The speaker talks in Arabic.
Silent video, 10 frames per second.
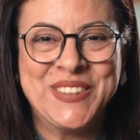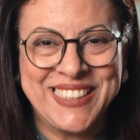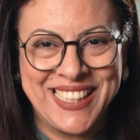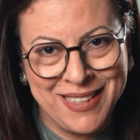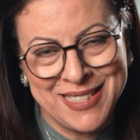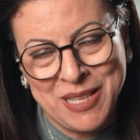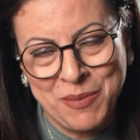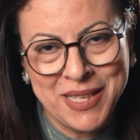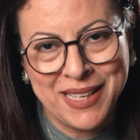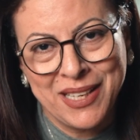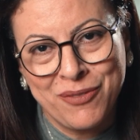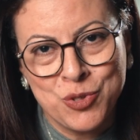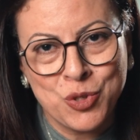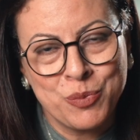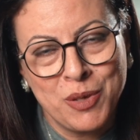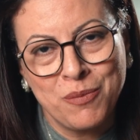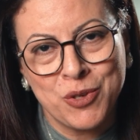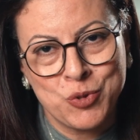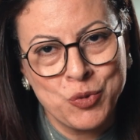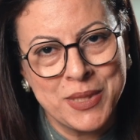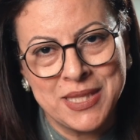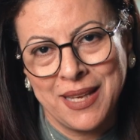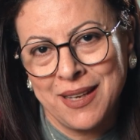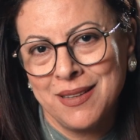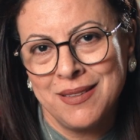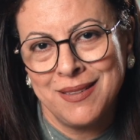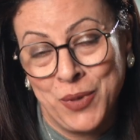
فقلت نستمر كده في شرب المشروب الساخن